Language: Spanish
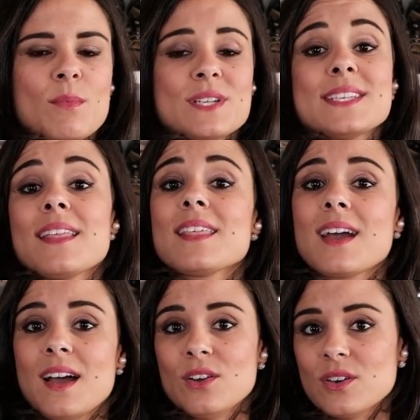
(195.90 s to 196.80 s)
por si
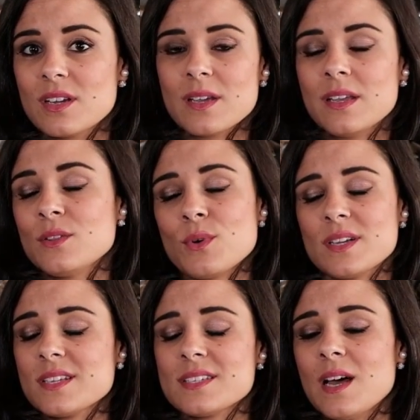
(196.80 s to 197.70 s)
hace calor, que
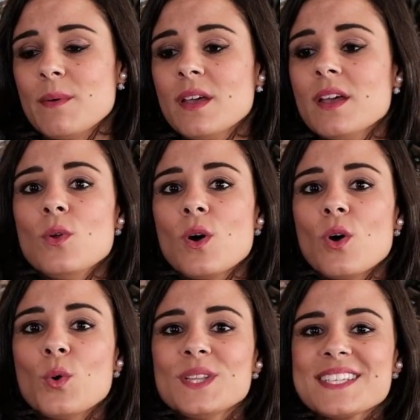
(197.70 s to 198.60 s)
nunca se sabe.
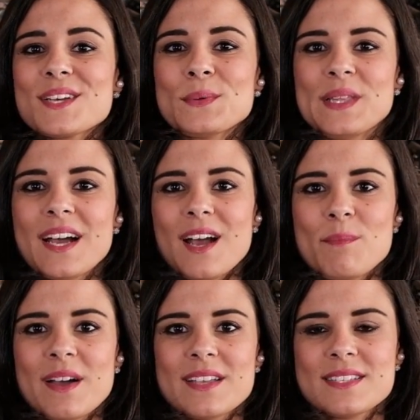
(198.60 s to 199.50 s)
Luego una segunda
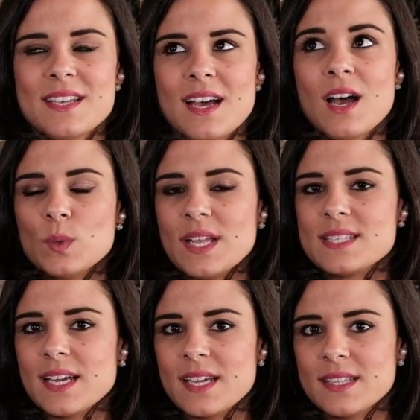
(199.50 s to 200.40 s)
capa que sea
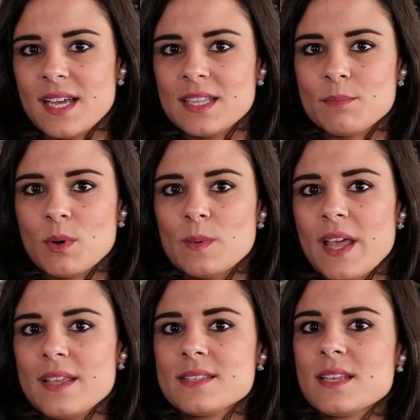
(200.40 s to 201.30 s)
una chaqueta tipo
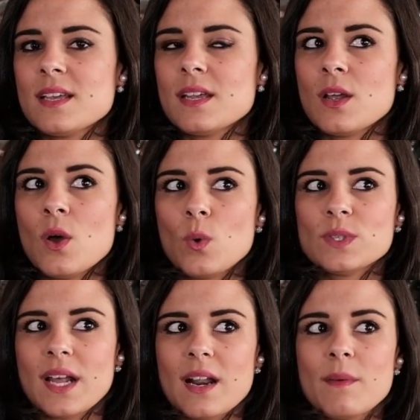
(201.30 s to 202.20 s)
blazer,
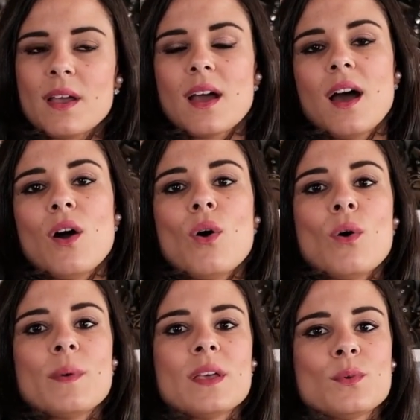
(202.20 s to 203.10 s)
una rebeca
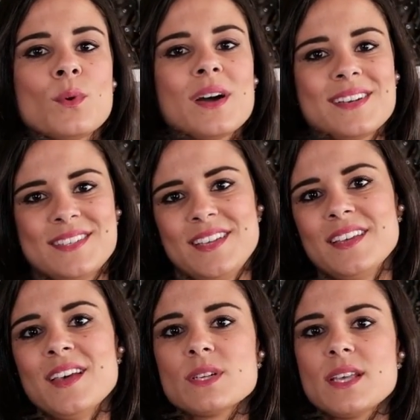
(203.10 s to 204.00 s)
o bien un
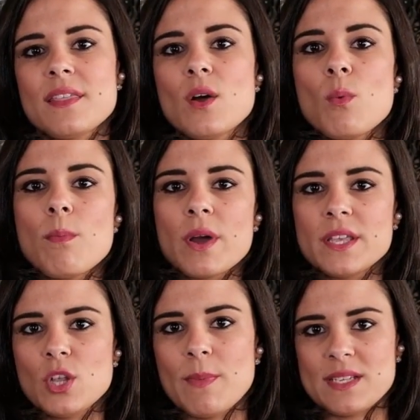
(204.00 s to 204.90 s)
jersey, por si hace un
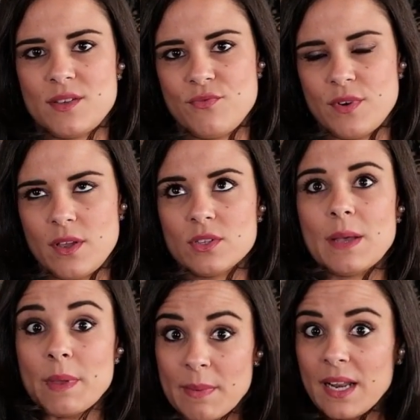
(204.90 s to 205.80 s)
poquito más de frío.
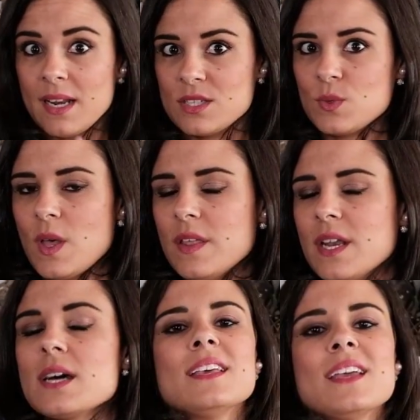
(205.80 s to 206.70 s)
También vale en la
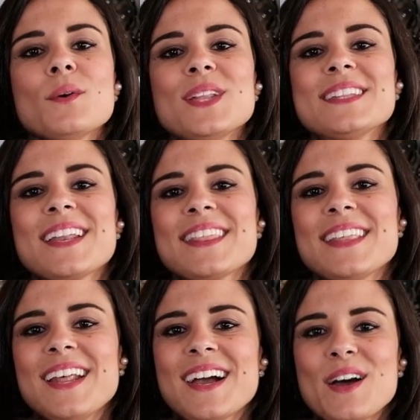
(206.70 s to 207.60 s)
sudadera. Y ya una
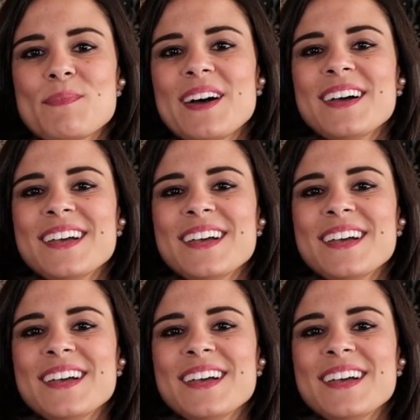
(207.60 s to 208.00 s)
tercera capa